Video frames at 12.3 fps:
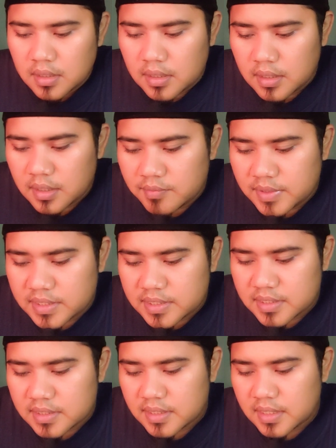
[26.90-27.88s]

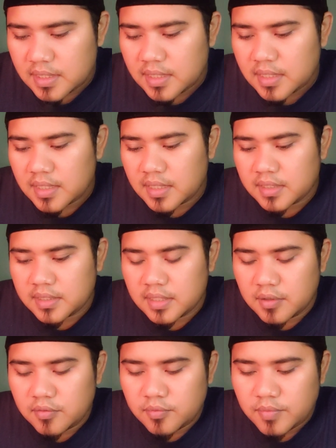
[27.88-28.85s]
Labisna
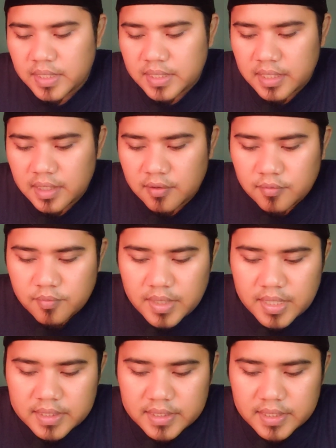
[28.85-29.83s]
yauman au
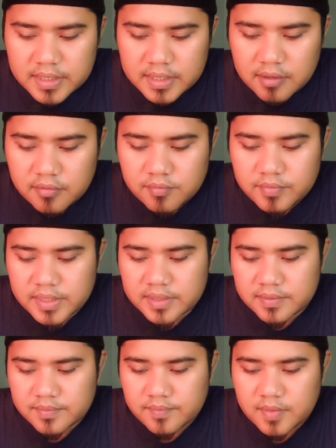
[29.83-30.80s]
ba
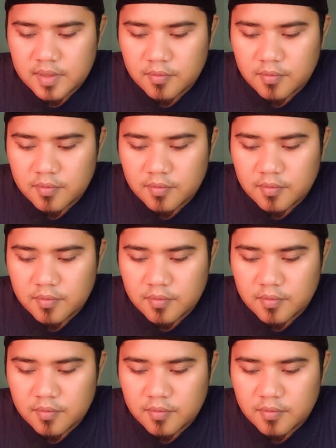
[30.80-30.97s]
dayaumin